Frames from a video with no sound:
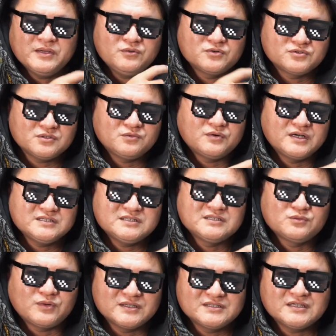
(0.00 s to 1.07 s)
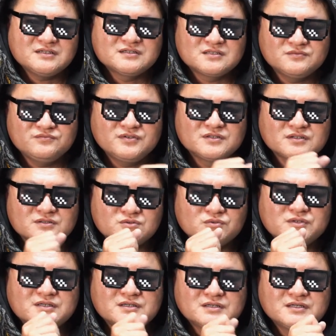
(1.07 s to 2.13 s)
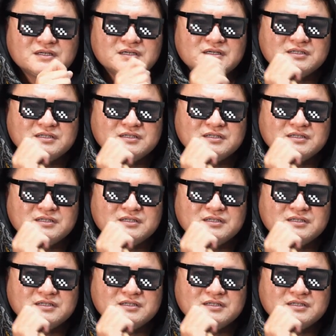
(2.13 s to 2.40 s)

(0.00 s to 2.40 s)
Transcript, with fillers: 因为我觉得我还是以玩家的身份呢，做一个。